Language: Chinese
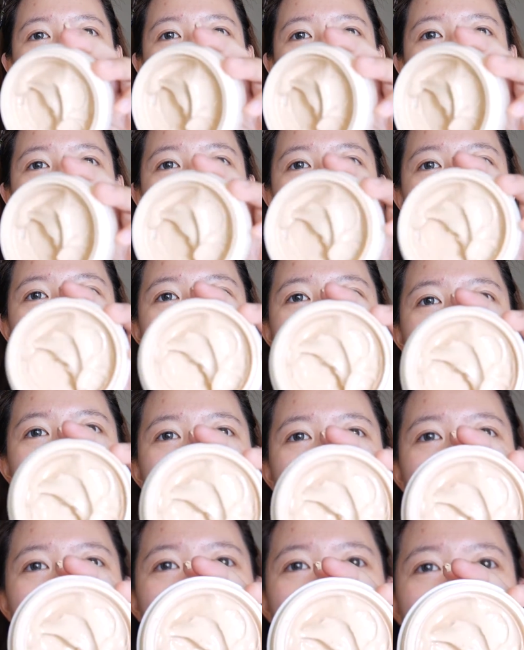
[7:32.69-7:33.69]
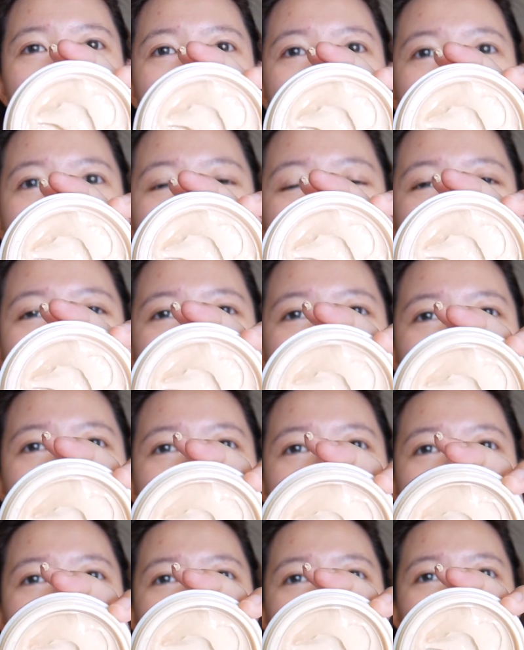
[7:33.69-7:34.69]
这样，
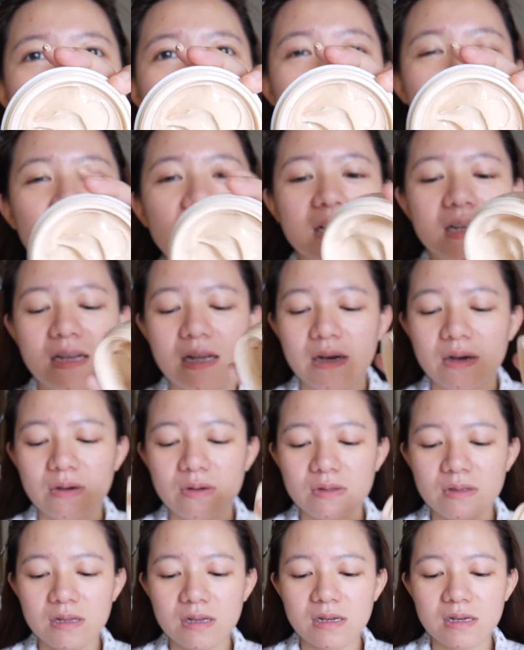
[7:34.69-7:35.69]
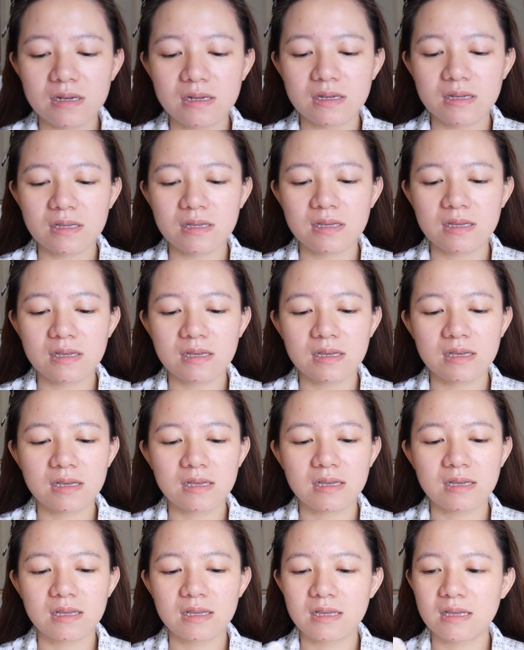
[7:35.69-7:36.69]
对，然后呢，
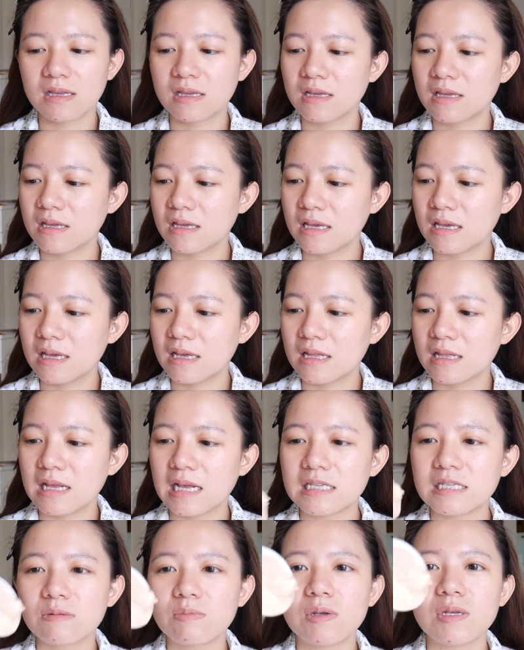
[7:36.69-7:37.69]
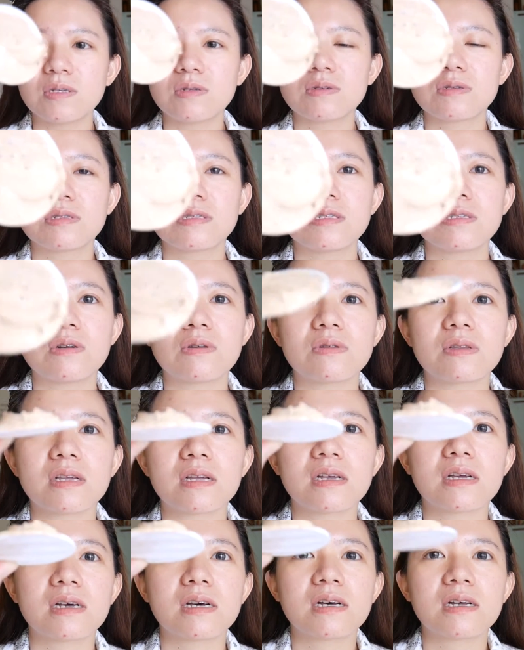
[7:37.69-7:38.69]
它这边就是有
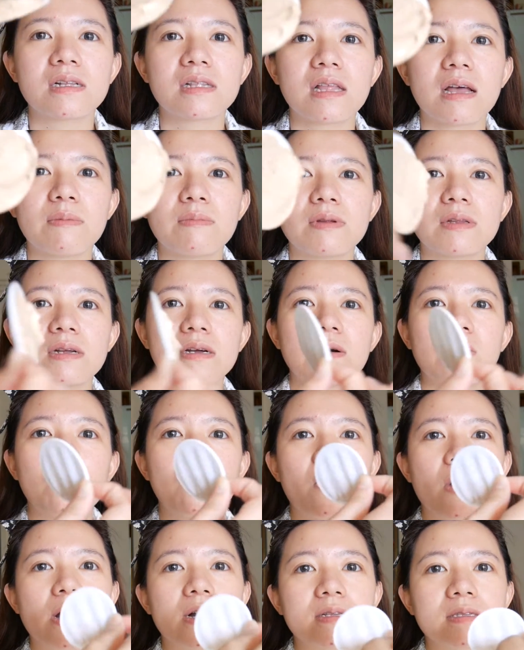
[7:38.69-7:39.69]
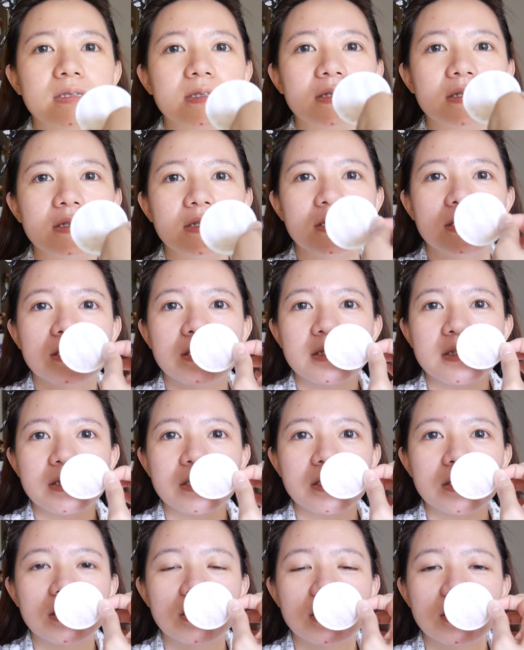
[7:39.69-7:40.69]
那个他们那个网子，
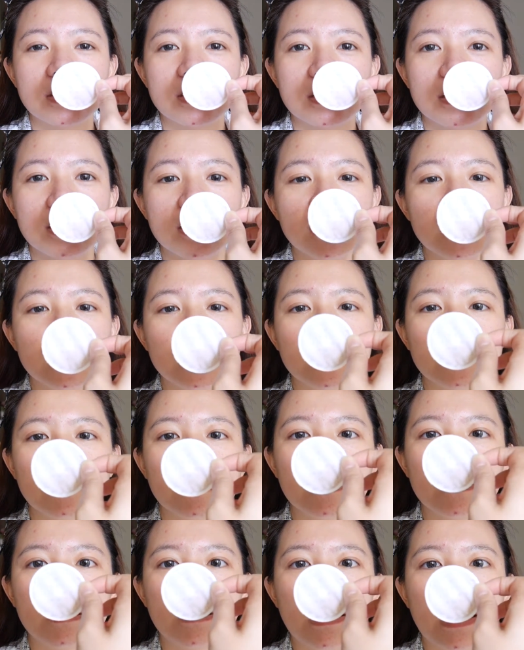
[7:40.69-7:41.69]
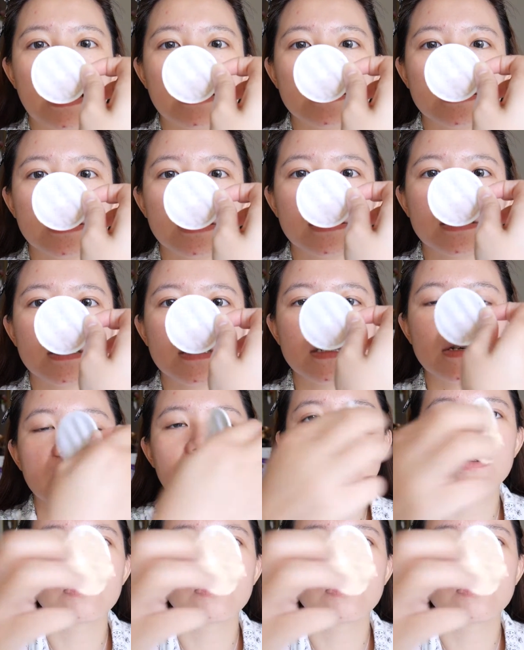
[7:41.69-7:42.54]
对，然后它这个是有